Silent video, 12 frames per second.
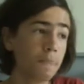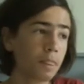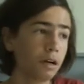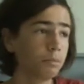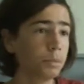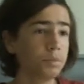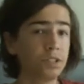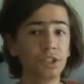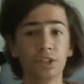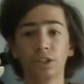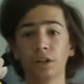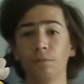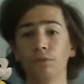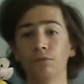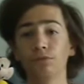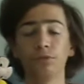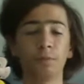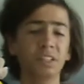Même si j'étais un peu
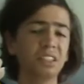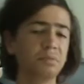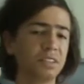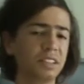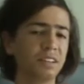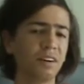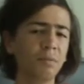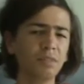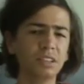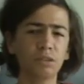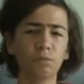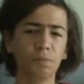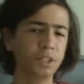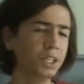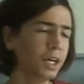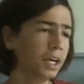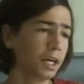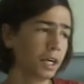revenu sur Panis, mais c'était vraiment assez
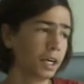compliqué.